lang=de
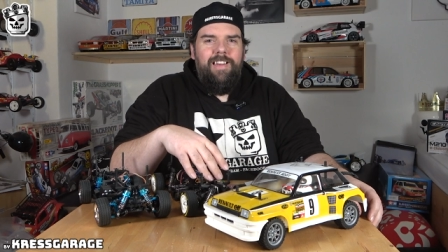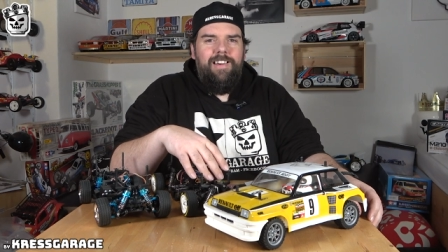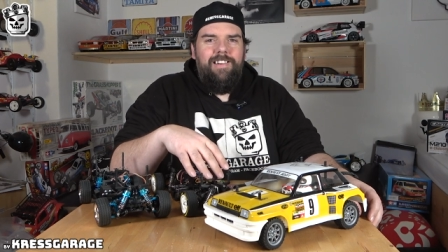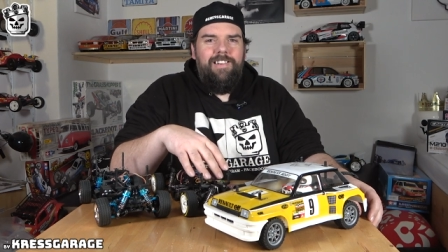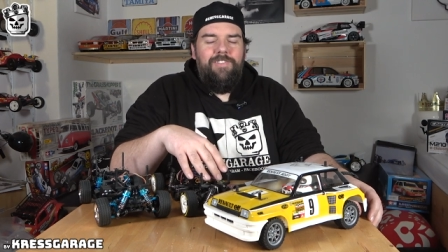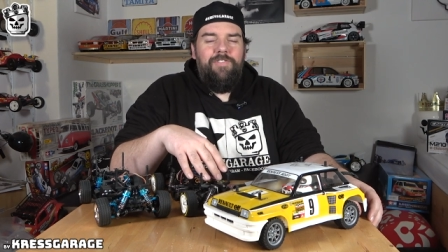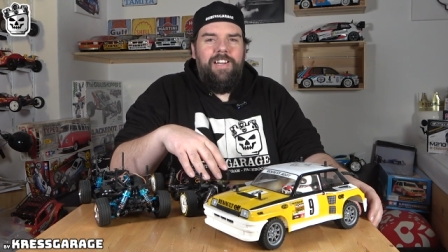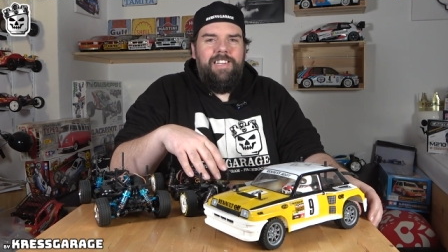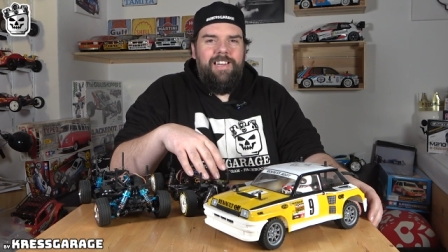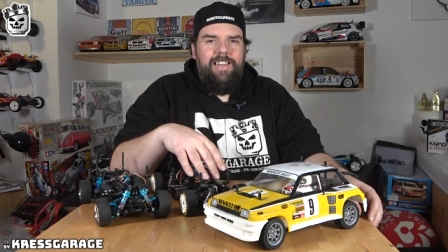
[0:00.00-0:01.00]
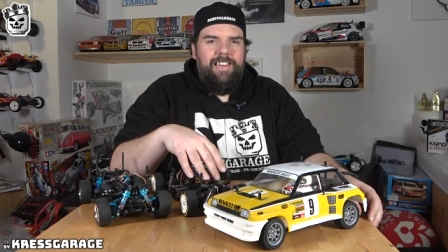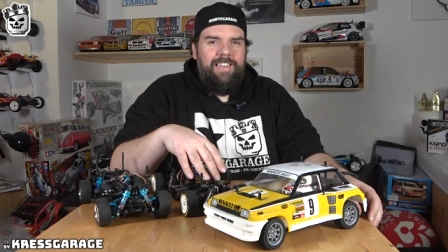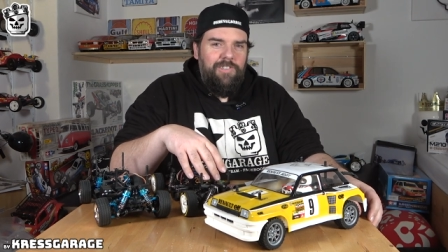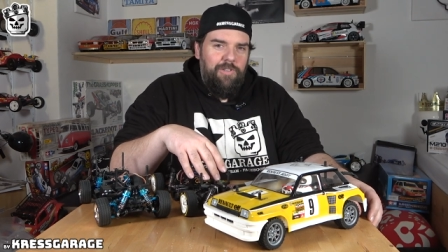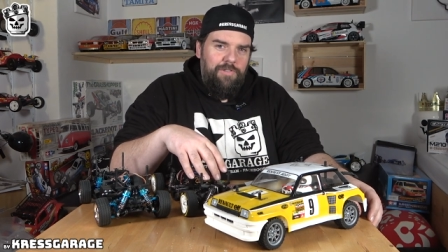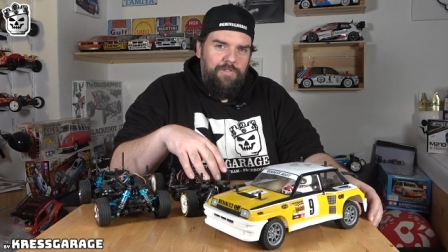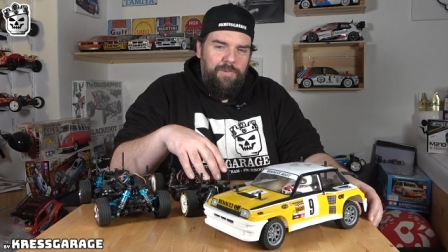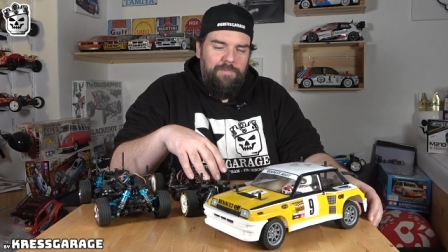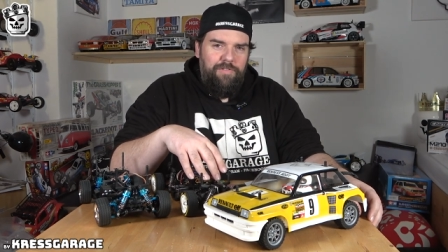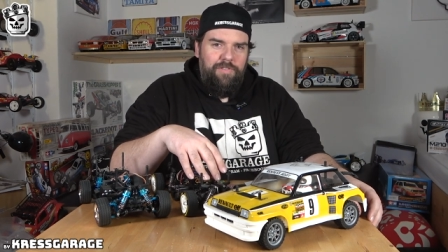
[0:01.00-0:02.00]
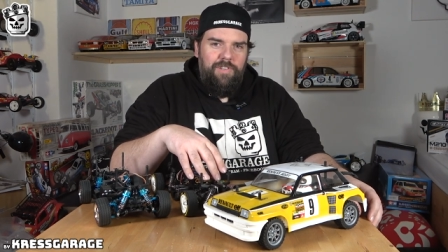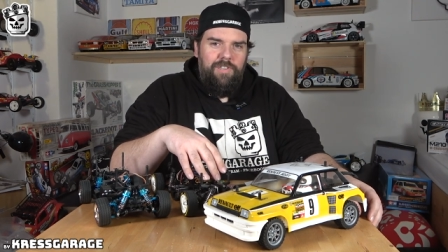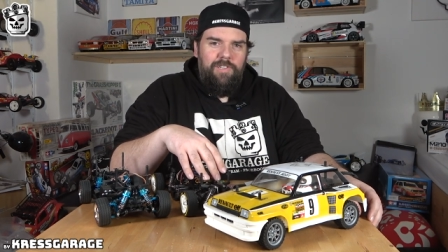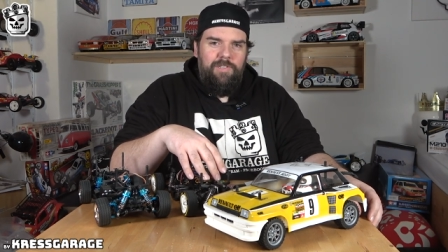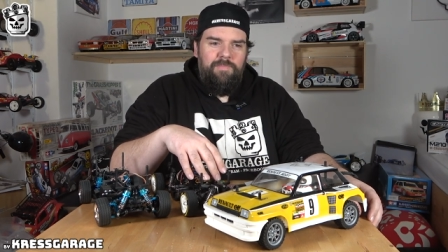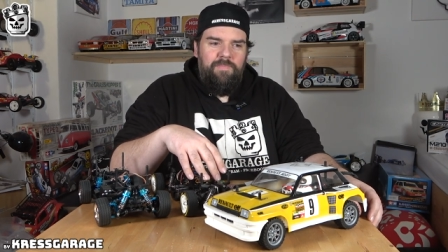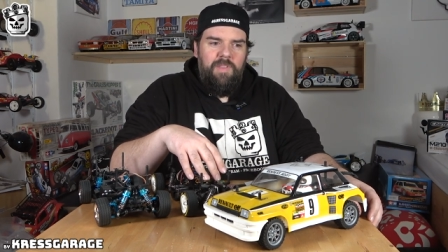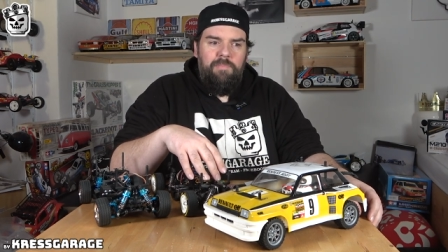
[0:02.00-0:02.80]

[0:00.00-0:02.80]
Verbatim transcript: äh, war der Renault 5 ähm,